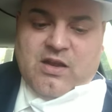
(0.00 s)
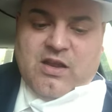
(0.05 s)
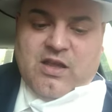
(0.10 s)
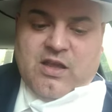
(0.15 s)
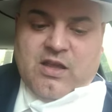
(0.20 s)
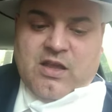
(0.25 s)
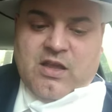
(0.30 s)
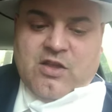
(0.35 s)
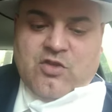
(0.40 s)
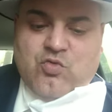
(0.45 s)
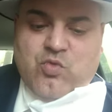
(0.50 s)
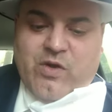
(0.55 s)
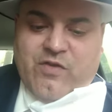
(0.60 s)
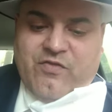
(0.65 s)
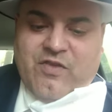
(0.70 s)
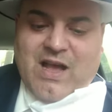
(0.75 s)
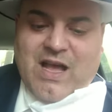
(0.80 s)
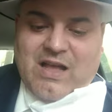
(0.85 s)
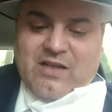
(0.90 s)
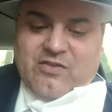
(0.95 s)
le, in due
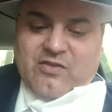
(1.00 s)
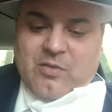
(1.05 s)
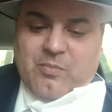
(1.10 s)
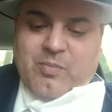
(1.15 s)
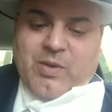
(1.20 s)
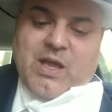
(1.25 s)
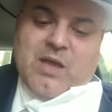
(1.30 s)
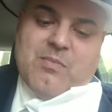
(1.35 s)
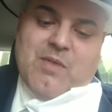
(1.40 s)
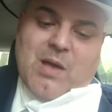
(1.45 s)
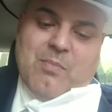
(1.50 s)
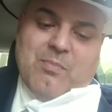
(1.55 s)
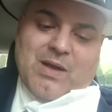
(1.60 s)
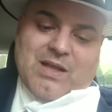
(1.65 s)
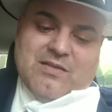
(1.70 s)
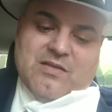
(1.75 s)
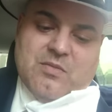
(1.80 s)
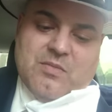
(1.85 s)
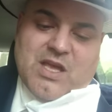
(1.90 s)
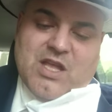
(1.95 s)
fasi, prima
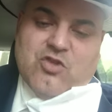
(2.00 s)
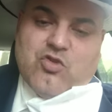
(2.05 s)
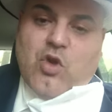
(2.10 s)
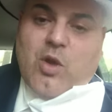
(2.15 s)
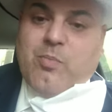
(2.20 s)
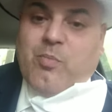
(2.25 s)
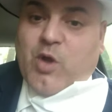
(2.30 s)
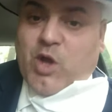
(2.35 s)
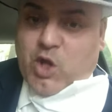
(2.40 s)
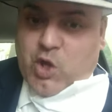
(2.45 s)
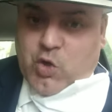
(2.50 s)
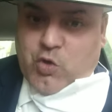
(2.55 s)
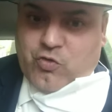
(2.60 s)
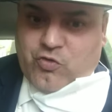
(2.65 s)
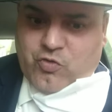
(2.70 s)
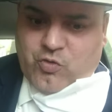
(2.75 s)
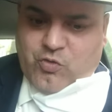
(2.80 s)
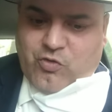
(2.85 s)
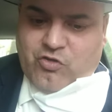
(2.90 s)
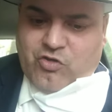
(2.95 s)
abbattimento e poi
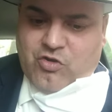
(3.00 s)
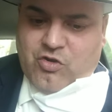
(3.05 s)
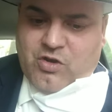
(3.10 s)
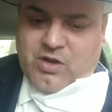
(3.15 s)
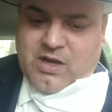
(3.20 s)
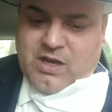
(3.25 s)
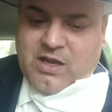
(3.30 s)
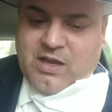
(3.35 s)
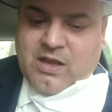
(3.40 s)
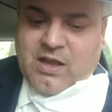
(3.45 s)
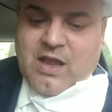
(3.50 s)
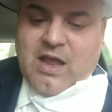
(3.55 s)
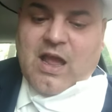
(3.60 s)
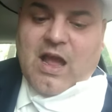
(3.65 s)
ricostruzione,